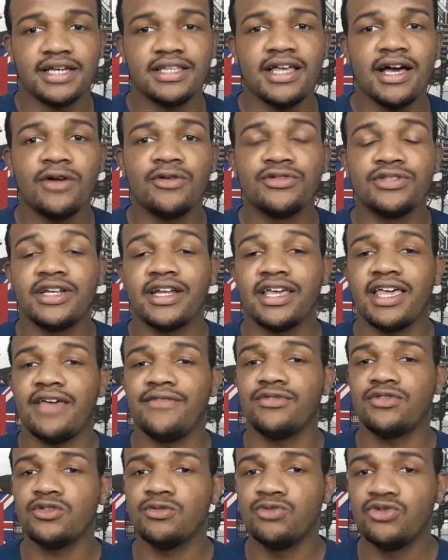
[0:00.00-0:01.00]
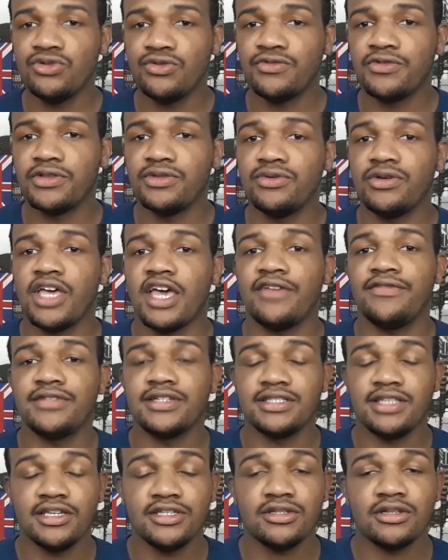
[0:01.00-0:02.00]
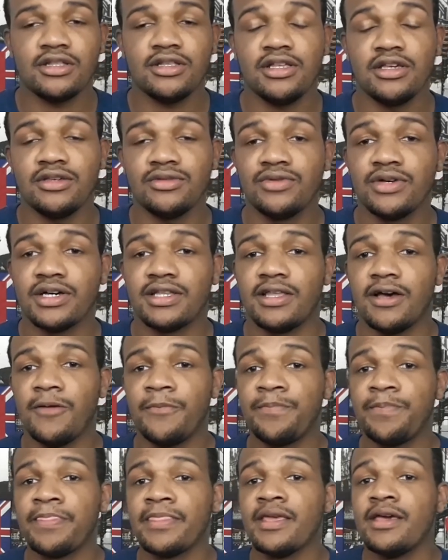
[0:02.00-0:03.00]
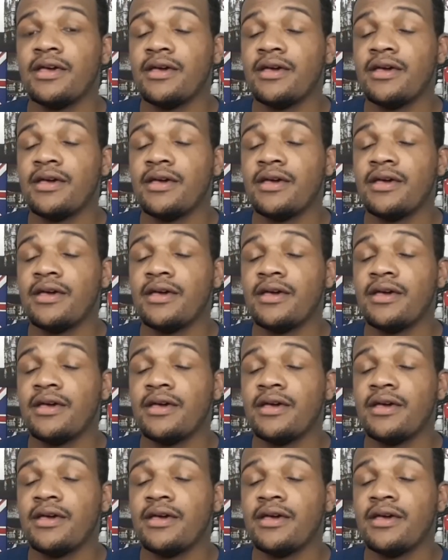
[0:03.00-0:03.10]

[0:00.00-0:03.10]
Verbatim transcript: Nada contra Kevin, eu sou muito fã do Kevin, fiz até história dele aqui no canal.